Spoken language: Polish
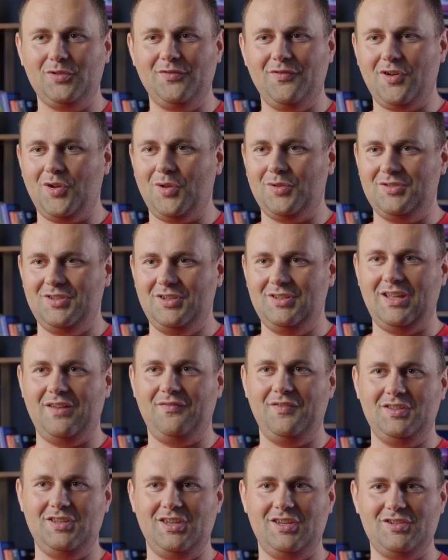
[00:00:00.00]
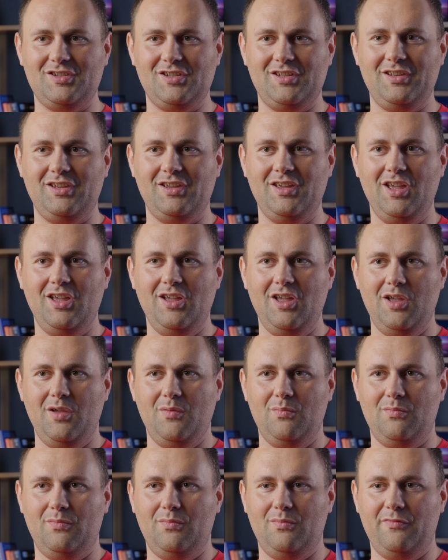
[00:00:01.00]
odwrotny, nawet jeśli
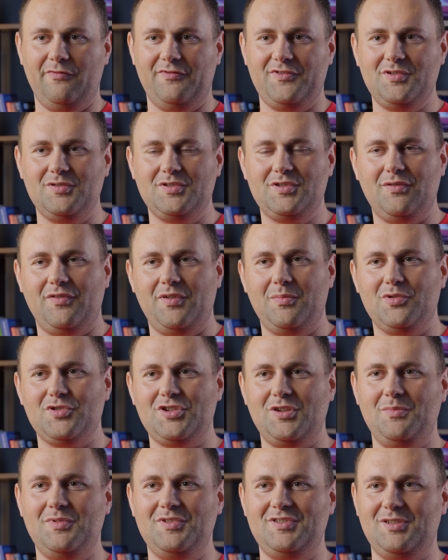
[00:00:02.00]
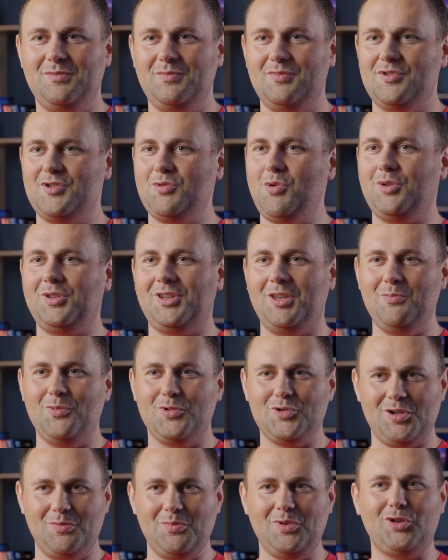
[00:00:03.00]
w cudzysłowie możemy z tym słodkim
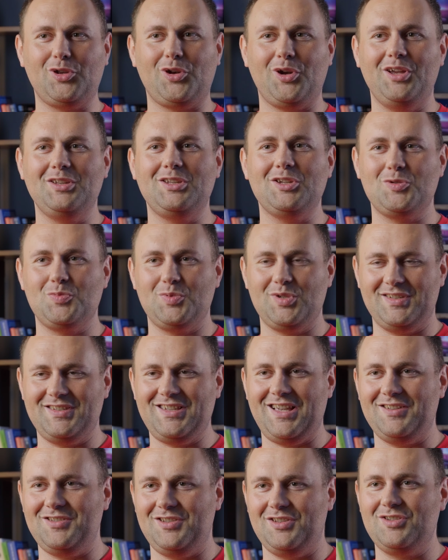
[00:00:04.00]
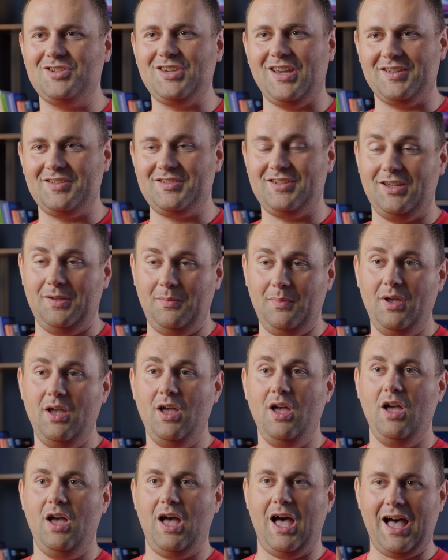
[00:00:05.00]
możemy trochę też przesadzić czasem,
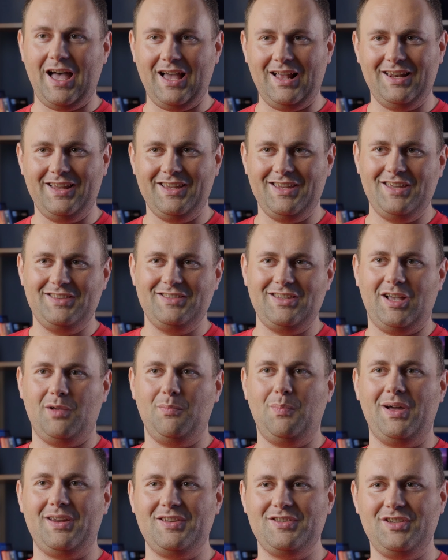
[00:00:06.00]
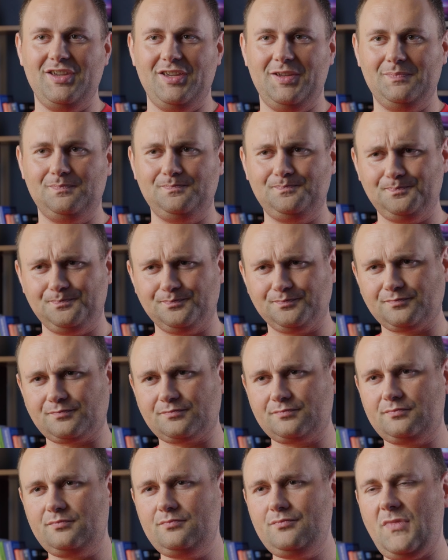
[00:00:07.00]
ale jednak bardziej
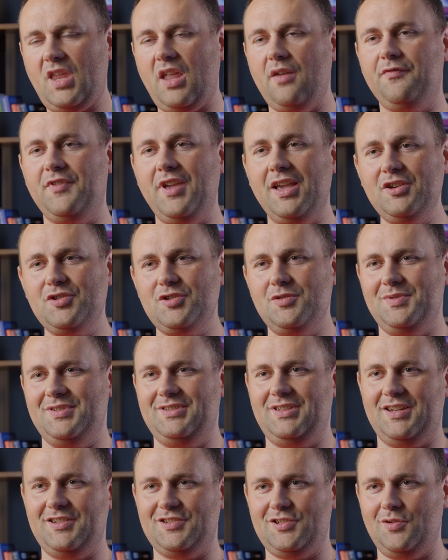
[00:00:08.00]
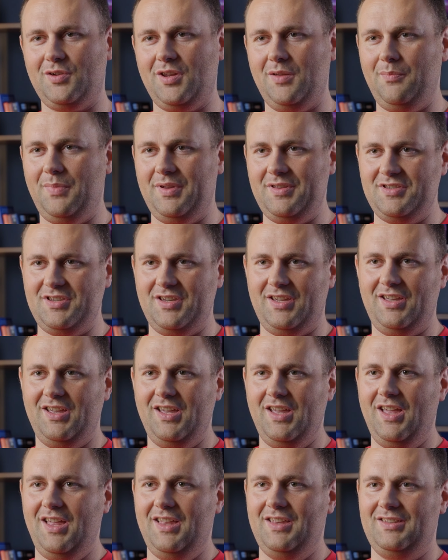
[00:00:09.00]
większym stresorem będzie
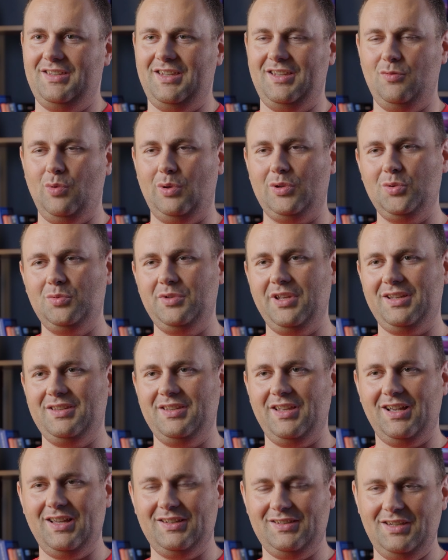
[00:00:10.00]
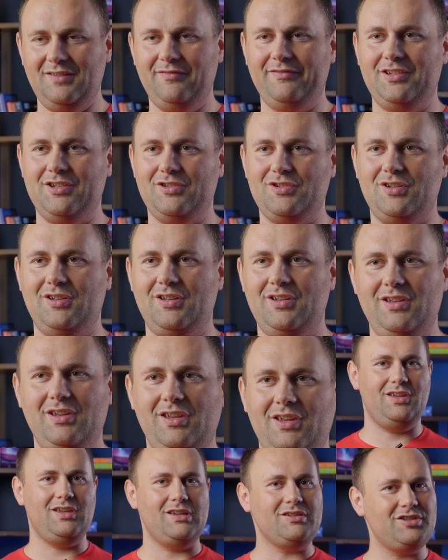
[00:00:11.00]
ten ładunek negatywny,
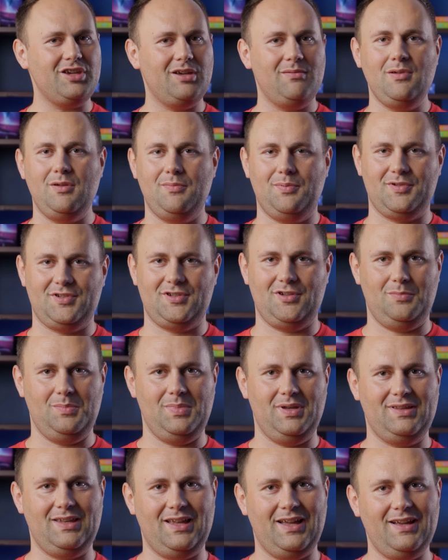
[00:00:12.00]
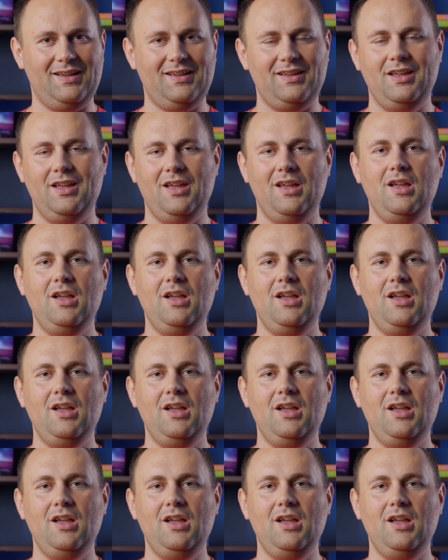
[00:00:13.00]
czyli jedziemy po sobie, tak?